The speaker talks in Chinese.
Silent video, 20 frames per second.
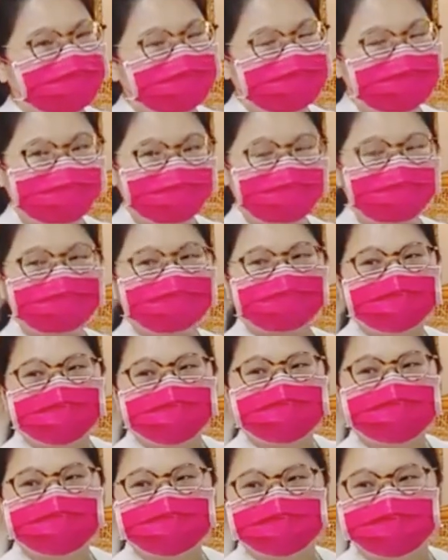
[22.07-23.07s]
以这样
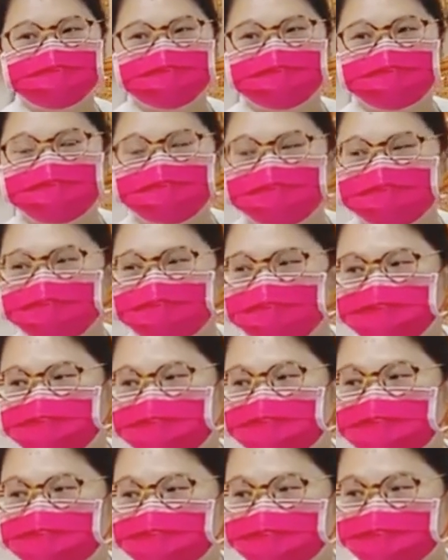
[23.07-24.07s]
的一个
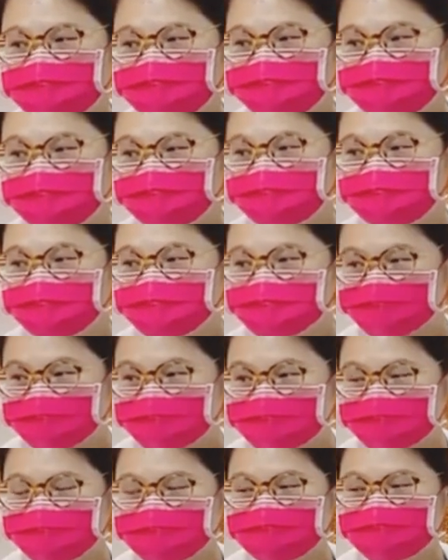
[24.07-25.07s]
修行的规
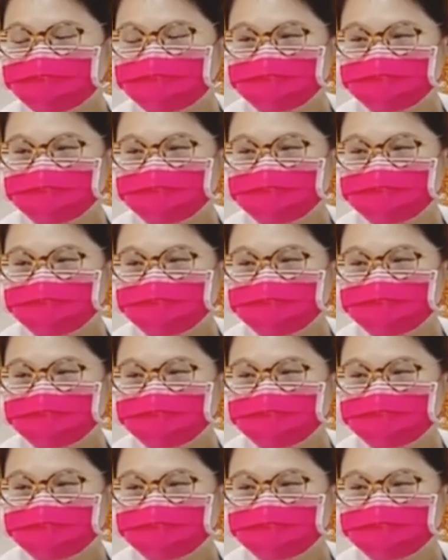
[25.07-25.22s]
则